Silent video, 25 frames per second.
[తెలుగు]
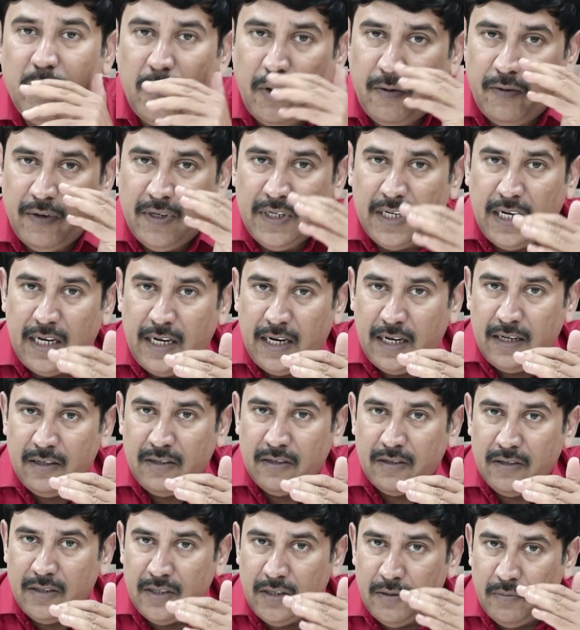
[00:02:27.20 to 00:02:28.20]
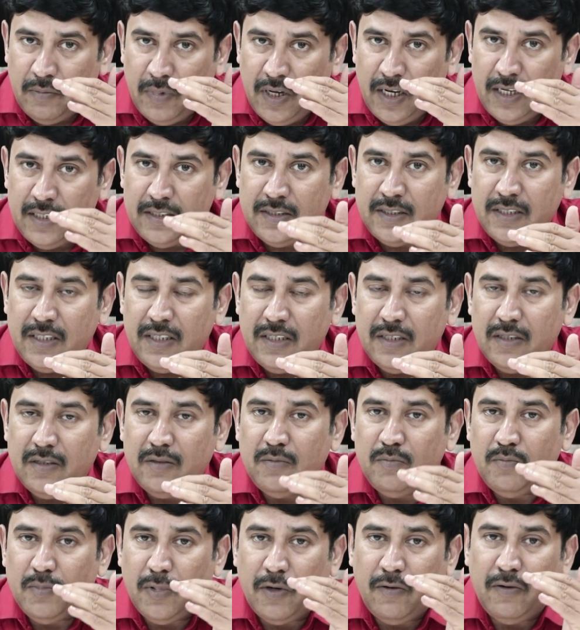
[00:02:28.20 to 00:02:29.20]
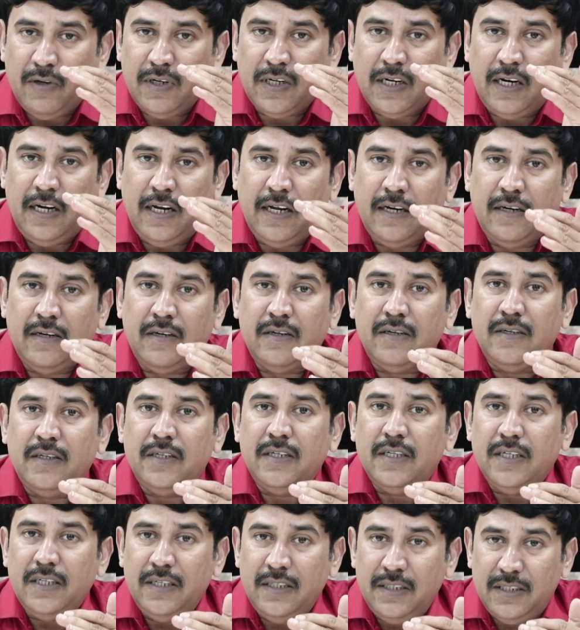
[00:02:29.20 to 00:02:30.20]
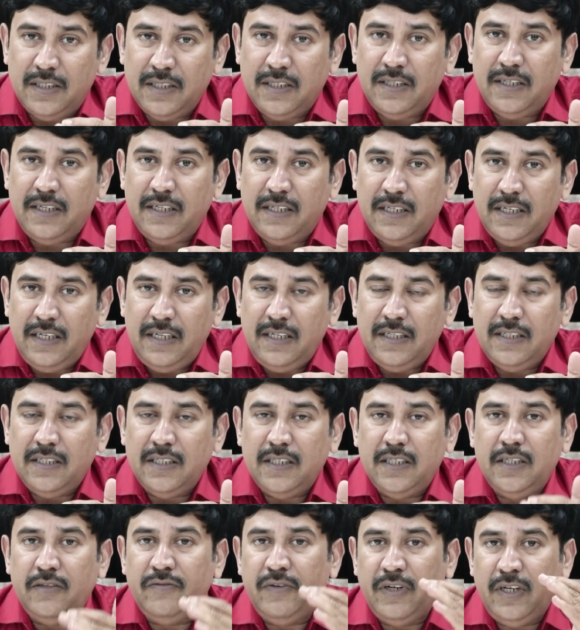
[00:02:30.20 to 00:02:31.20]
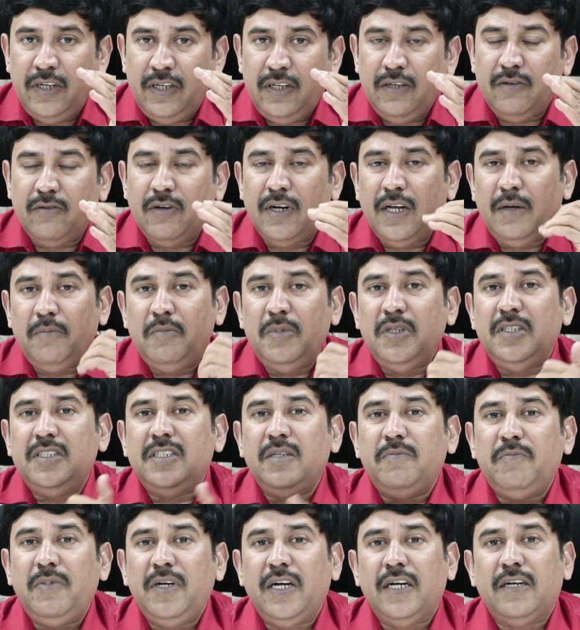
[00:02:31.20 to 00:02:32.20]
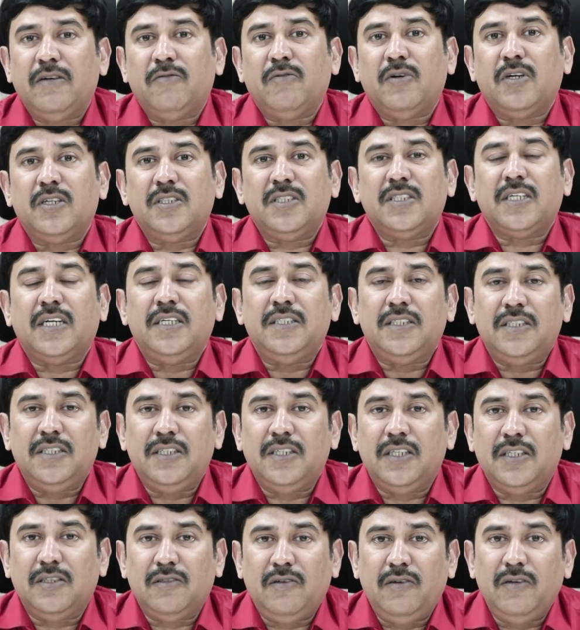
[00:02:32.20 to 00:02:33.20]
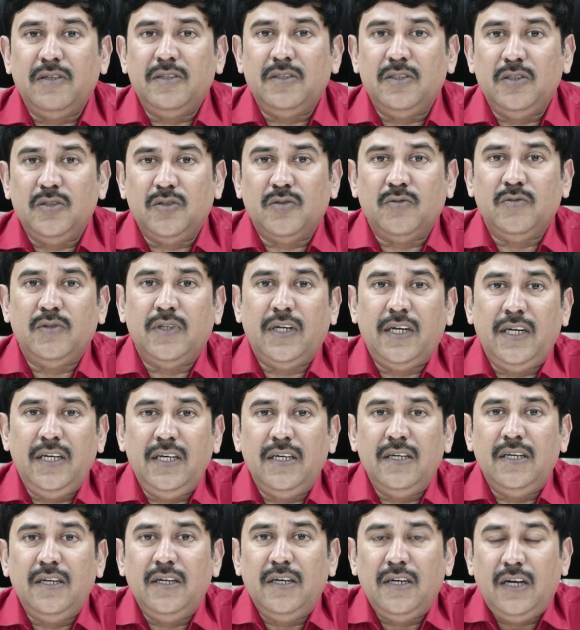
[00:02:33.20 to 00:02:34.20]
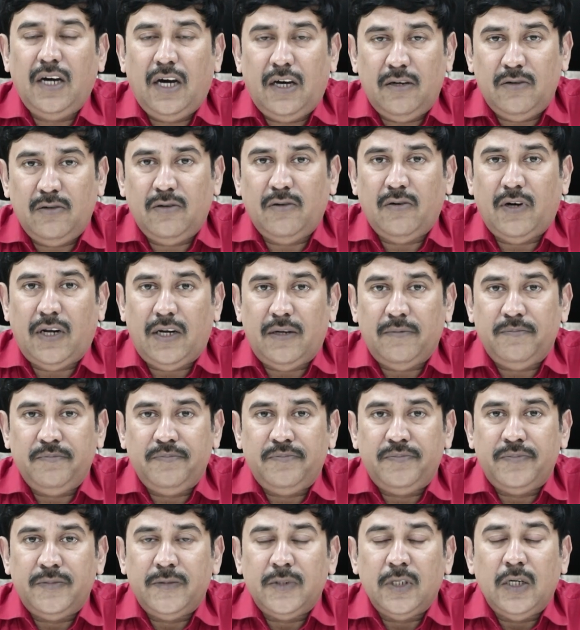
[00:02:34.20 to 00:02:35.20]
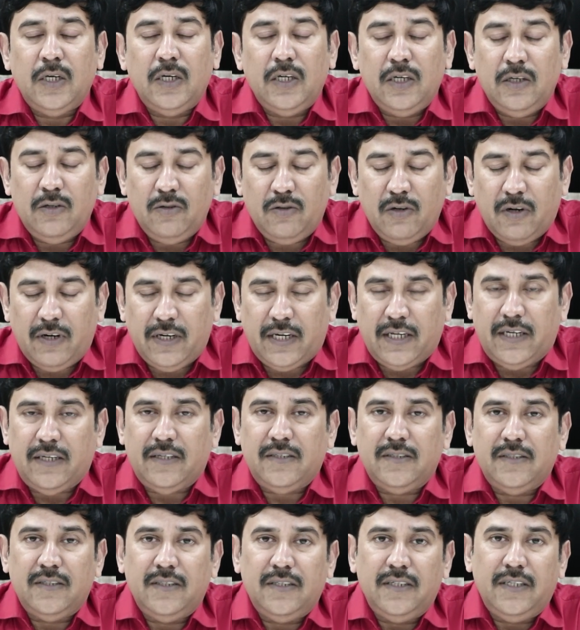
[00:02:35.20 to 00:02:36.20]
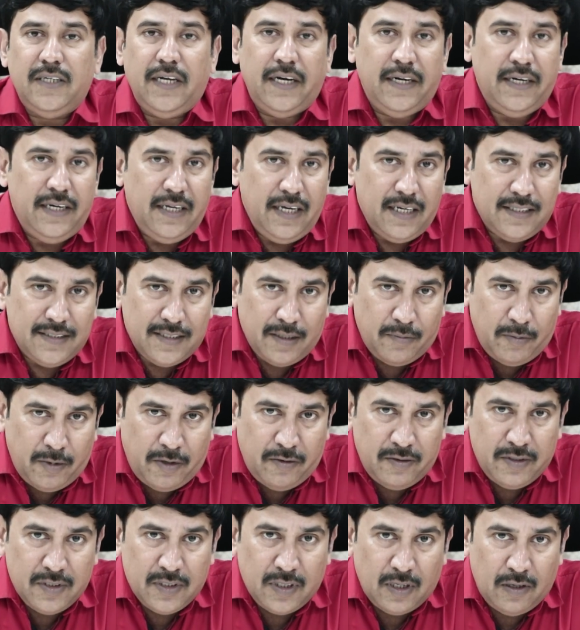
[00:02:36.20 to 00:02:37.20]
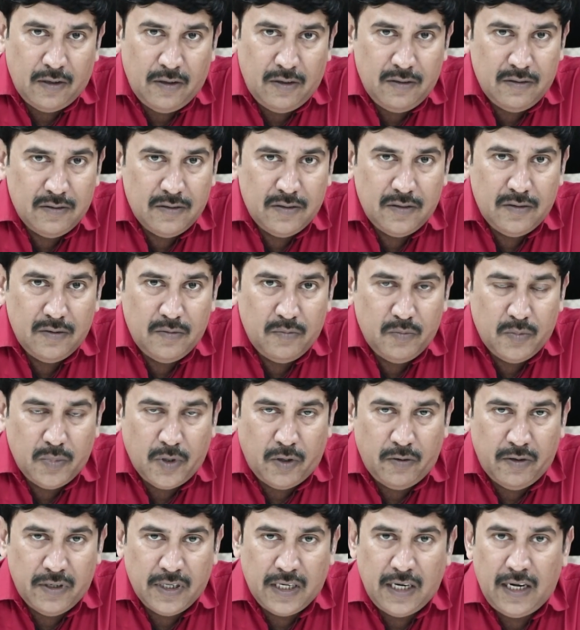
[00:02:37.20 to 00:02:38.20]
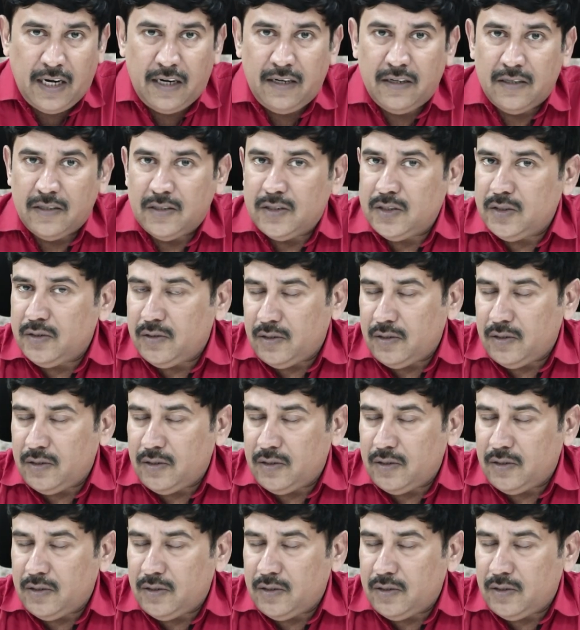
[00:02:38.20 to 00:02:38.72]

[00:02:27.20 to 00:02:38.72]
పవన్ కళ్యాణ్ ఇమేజ్ పవన్ కళ్యాణ్ ఇంటిగ్రిటీ ఇవన్నీ కూడా బీజేపీ హెడ్ క్వార్టర్స్ కన్సిడరేషన్లోకి తీసుకుందని అనుకోవాలి ఇంకొకటి ఎన్డీఏ సమావేశంలో పవన్ కళ్యాణ్